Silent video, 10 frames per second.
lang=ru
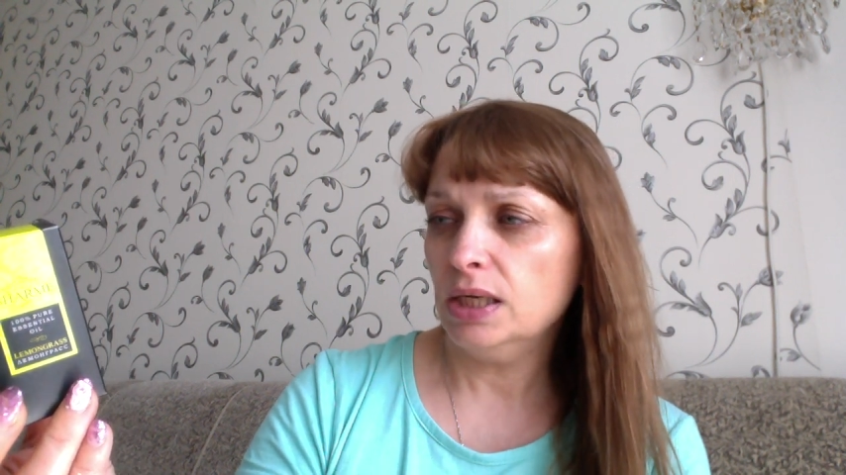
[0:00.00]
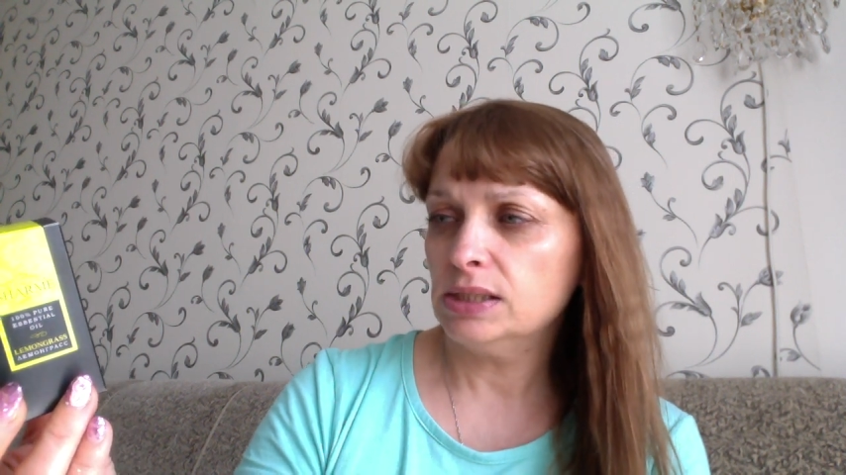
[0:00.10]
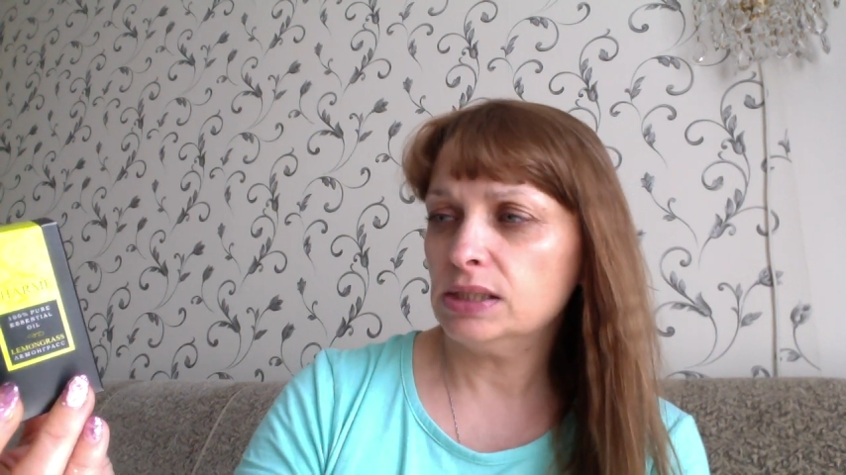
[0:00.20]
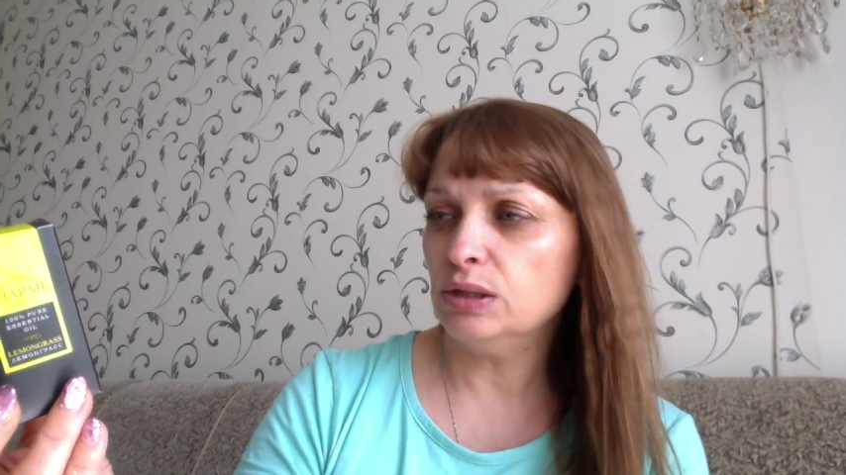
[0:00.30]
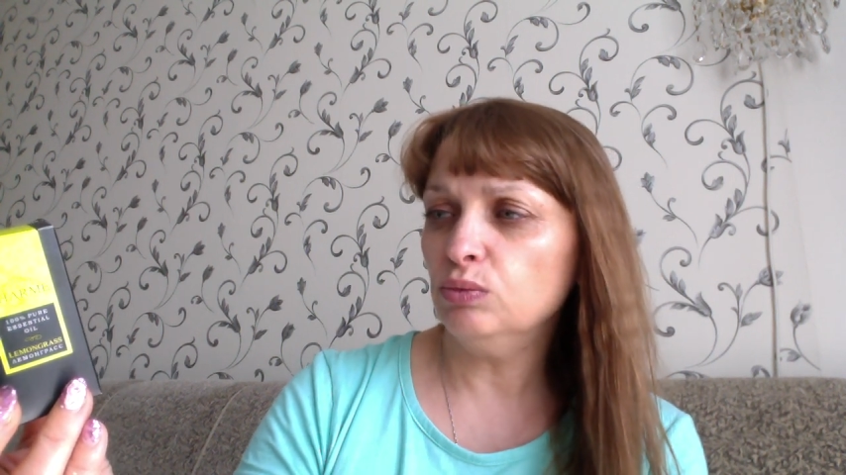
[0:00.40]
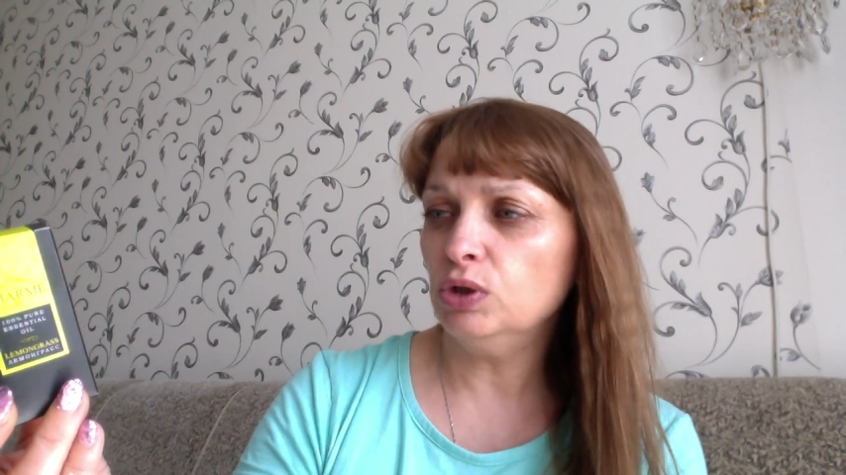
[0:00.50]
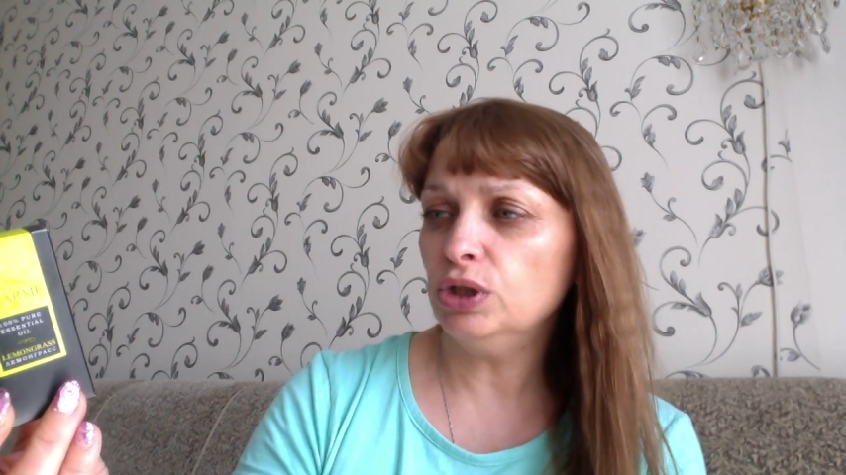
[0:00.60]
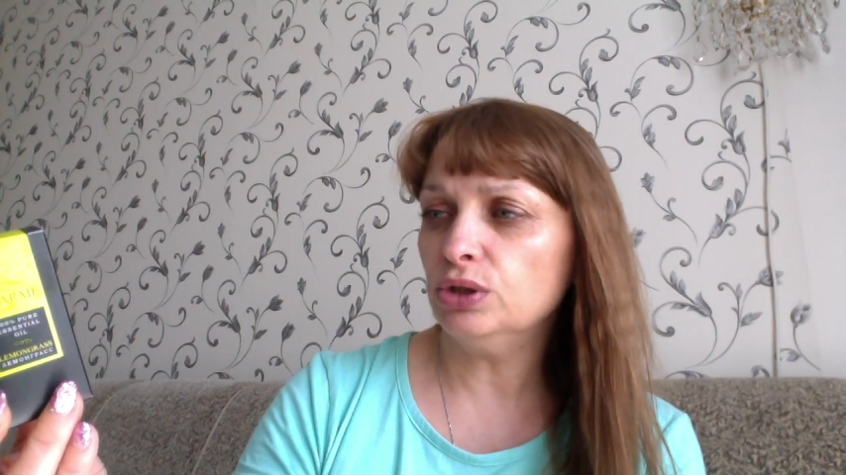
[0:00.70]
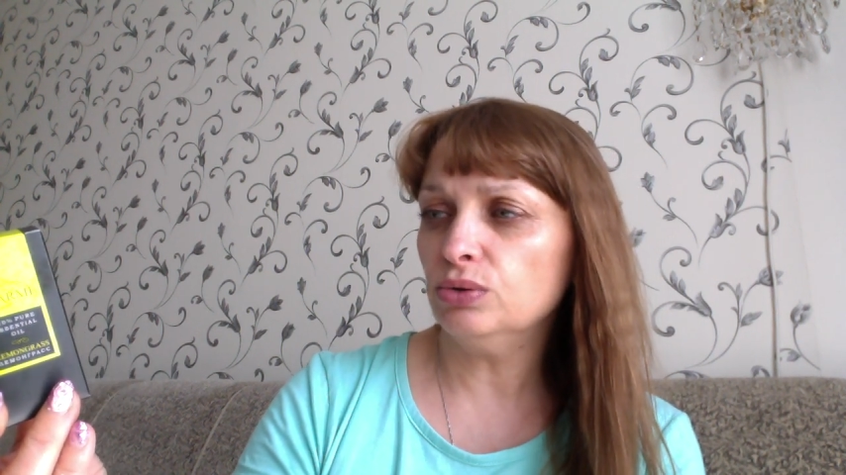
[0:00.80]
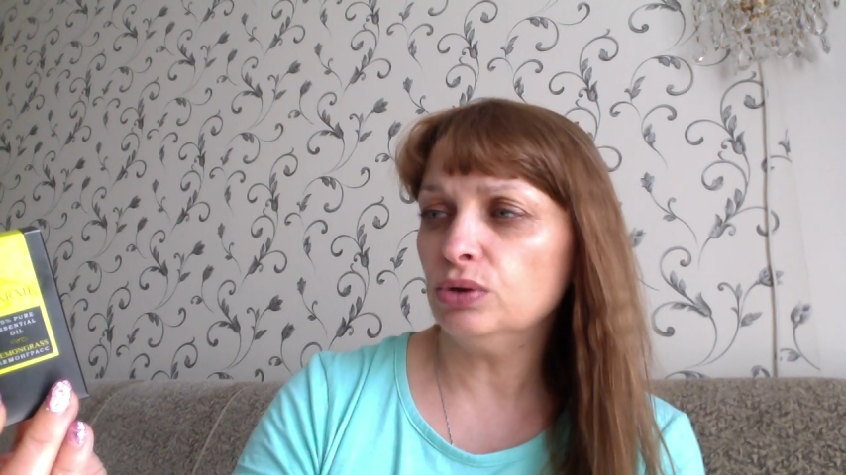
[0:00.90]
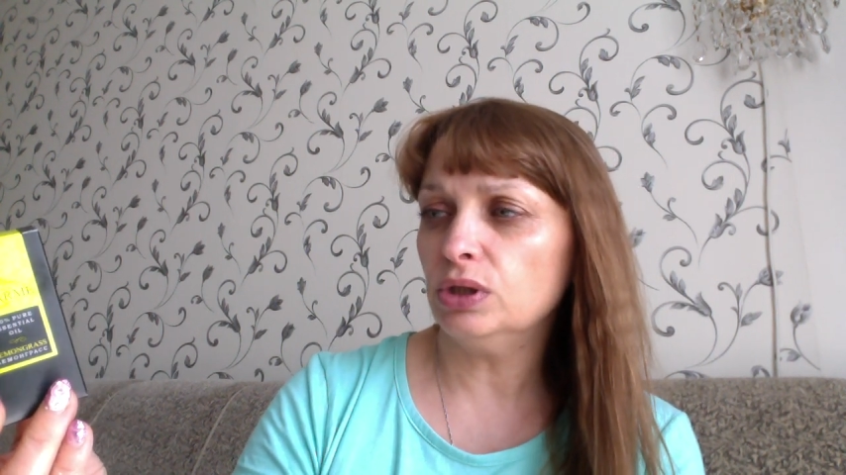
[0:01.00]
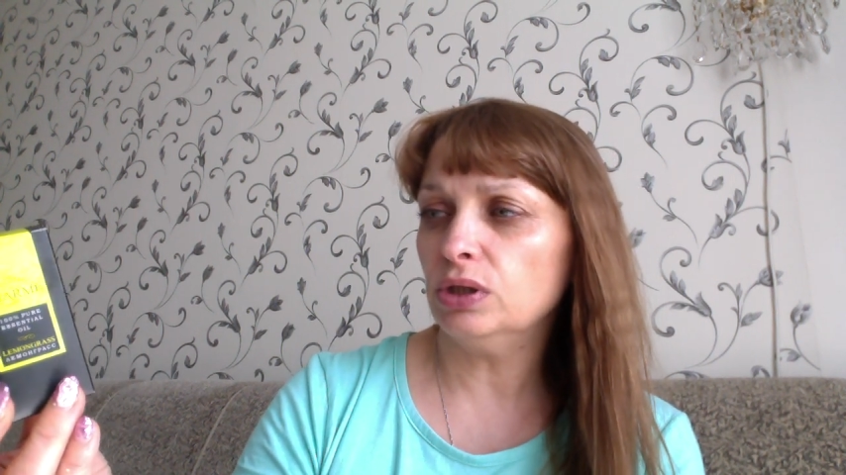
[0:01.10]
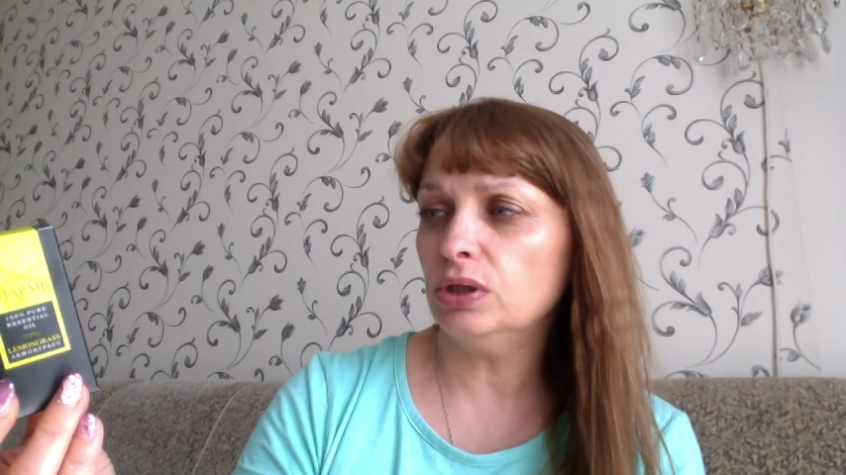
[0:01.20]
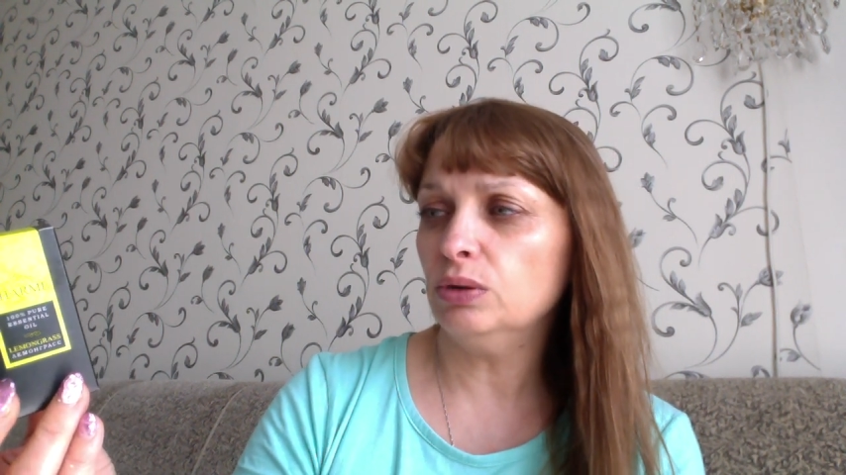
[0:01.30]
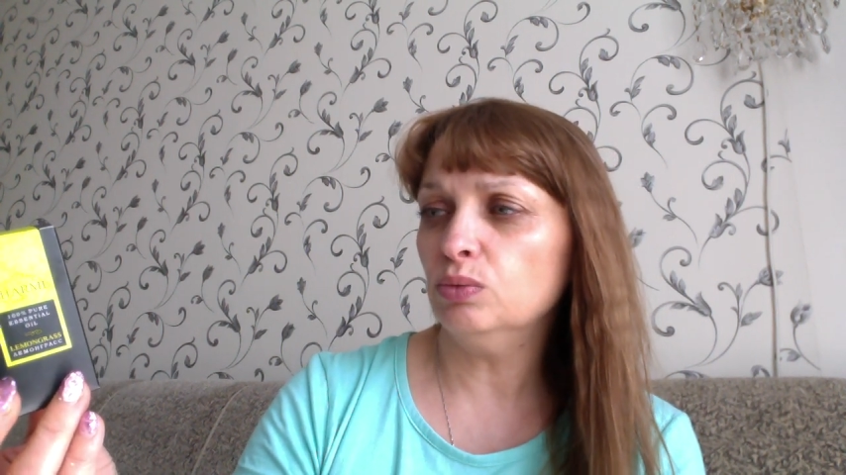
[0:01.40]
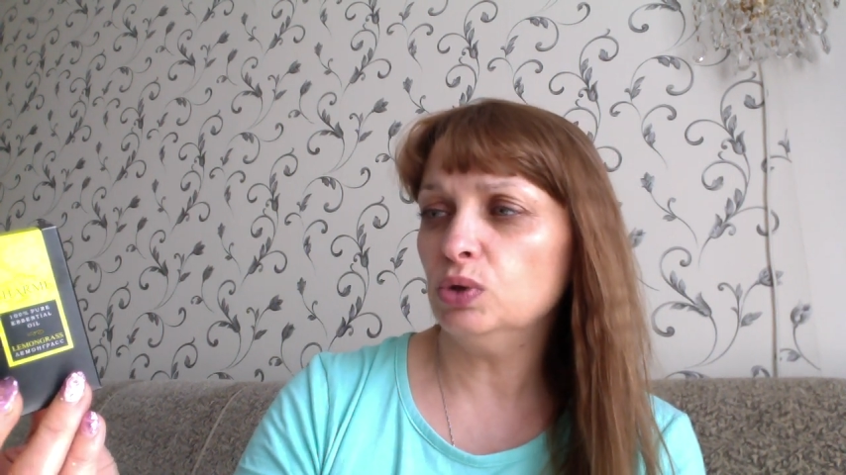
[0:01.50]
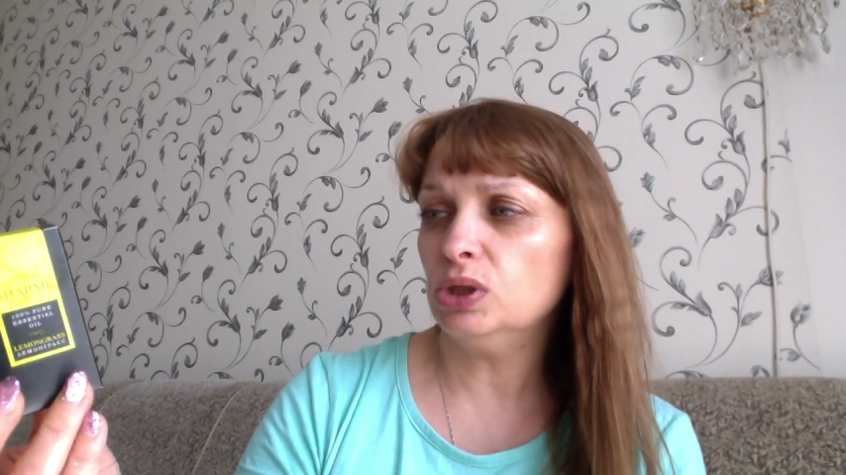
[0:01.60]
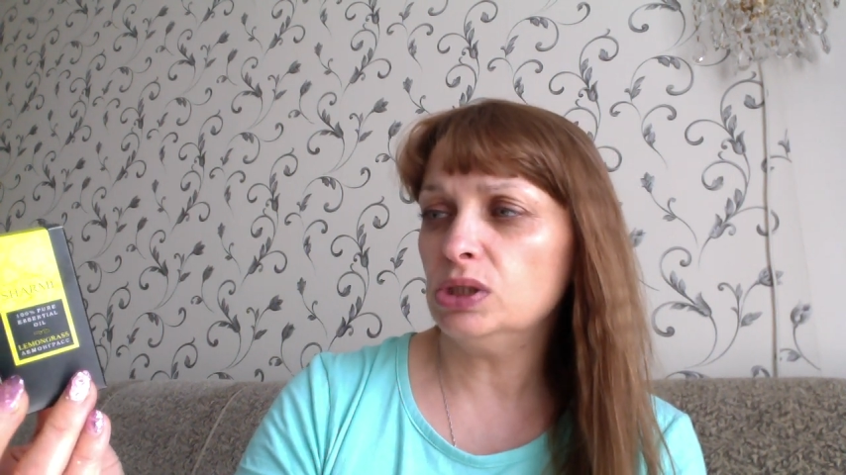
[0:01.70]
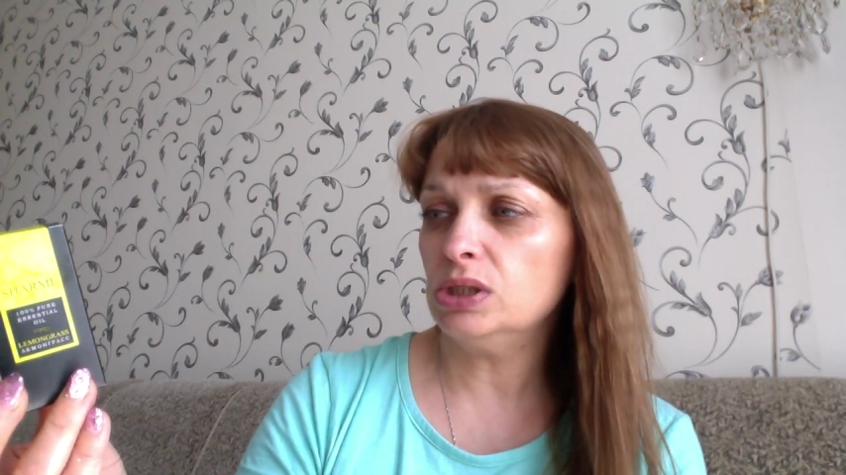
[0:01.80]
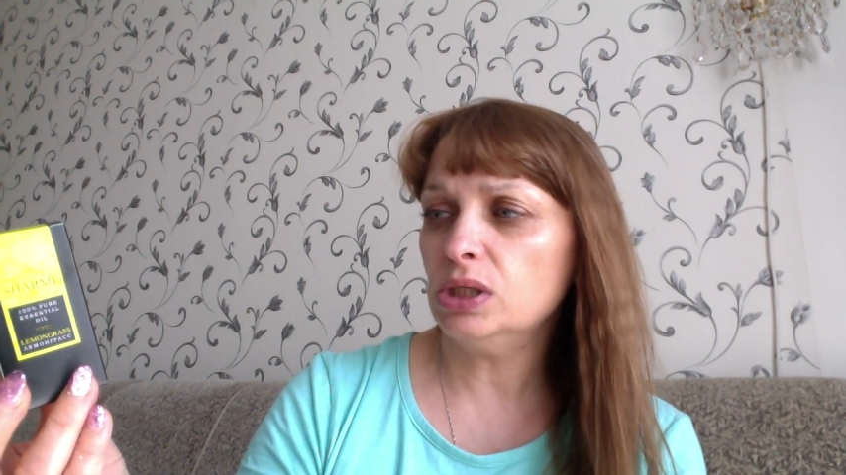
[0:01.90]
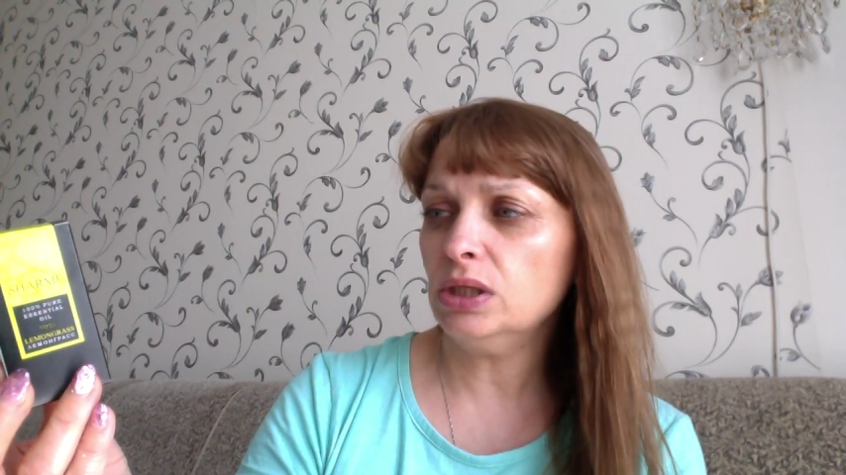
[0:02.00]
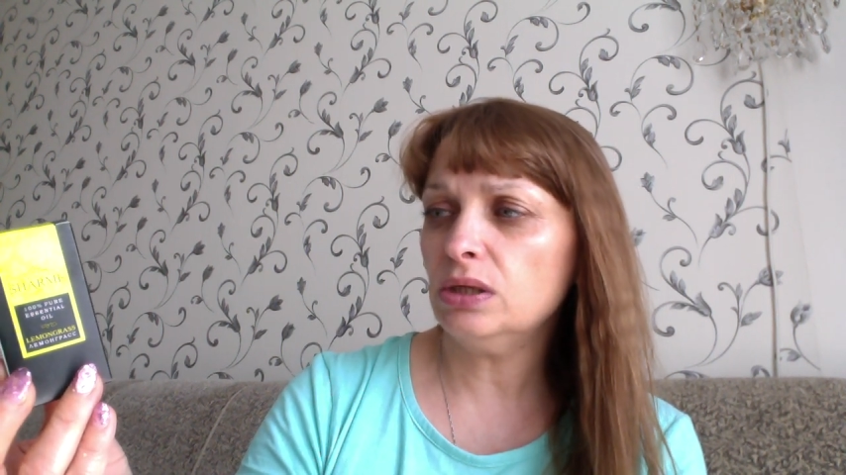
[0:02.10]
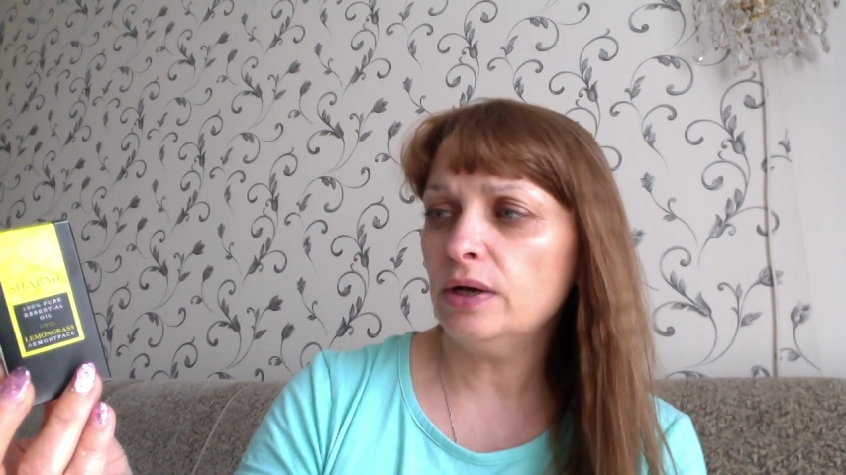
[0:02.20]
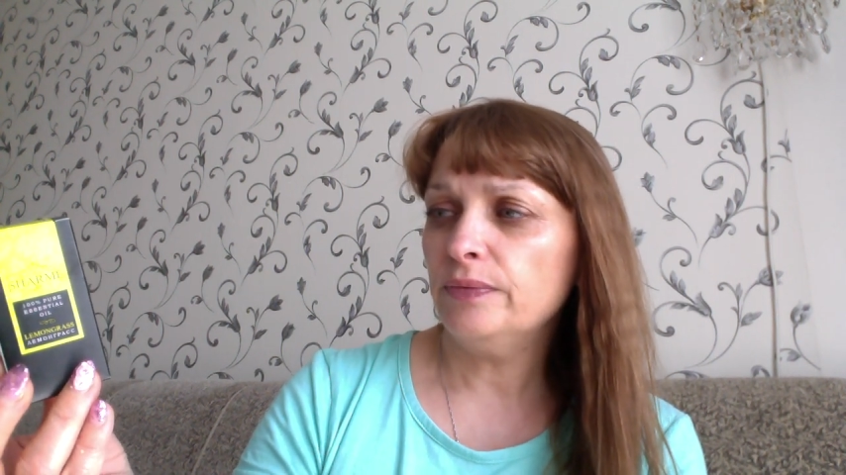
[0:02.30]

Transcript: стимулирует иммунитет